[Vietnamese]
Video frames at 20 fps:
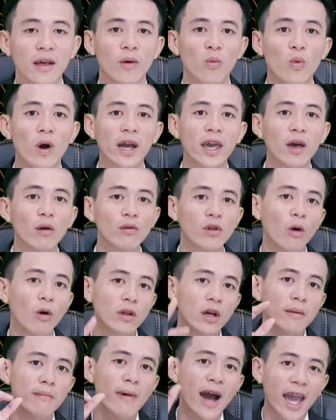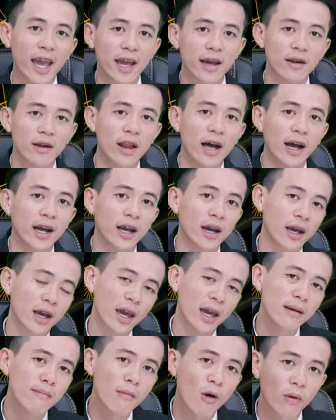và cái yếu tố thứ ba là
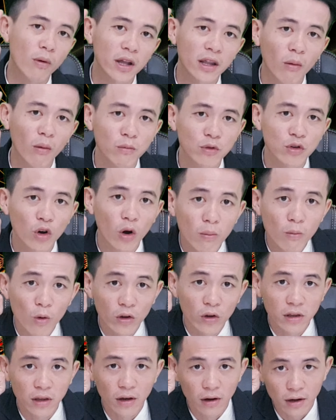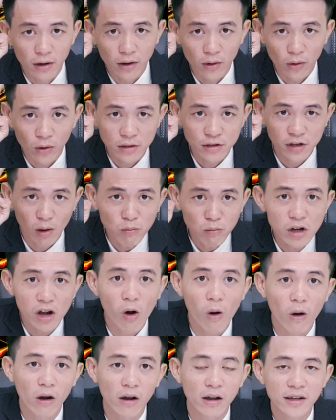cái một cái thông số môi trường sống
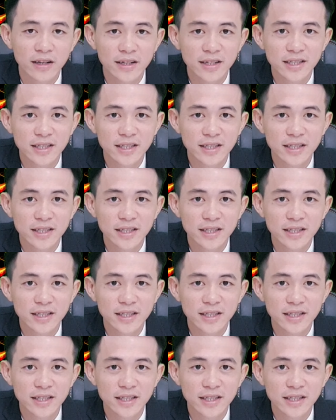còn